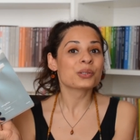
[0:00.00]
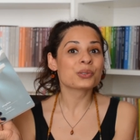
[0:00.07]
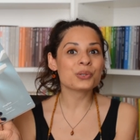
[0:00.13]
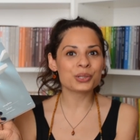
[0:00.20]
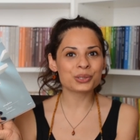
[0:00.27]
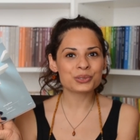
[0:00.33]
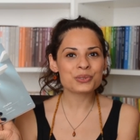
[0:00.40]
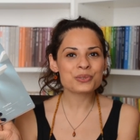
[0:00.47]

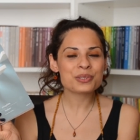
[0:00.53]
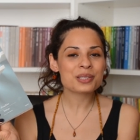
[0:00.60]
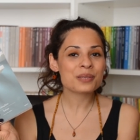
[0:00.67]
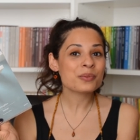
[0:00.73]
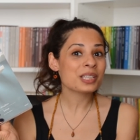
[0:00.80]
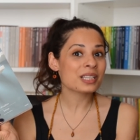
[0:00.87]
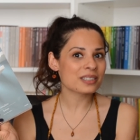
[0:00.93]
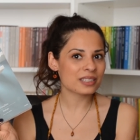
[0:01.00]
Gördüğünüz
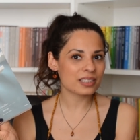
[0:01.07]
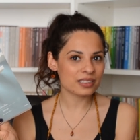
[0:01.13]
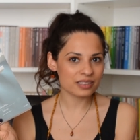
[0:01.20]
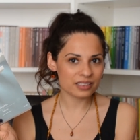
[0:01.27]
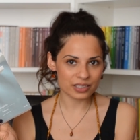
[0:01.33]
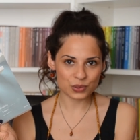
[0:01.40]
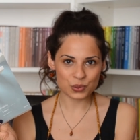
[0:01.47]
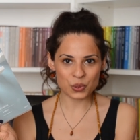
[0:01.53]
gibi
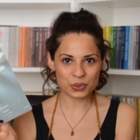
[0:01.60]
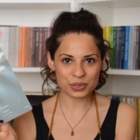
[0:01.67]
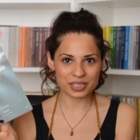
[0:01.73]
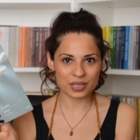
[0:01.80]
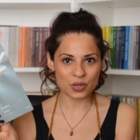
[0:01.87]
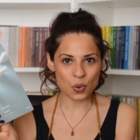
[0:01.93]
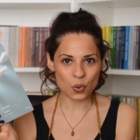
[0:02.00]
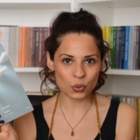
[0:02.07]
yazarın da
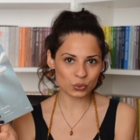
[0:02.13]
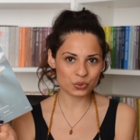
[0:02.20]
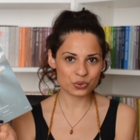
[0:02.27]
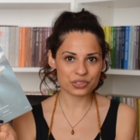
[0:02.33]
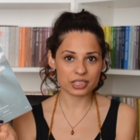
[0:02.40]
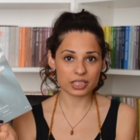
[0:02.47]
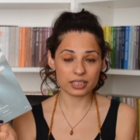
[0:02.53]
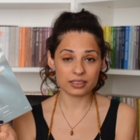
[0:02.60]
sözleri
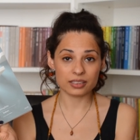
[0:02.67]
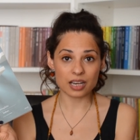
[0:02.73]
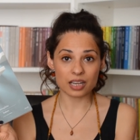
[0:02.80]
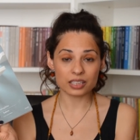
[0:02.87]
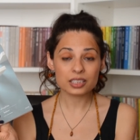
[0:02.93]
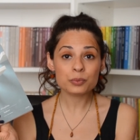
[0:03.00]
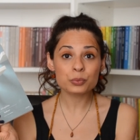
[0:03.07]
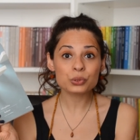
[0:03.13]
oldukça iddialı.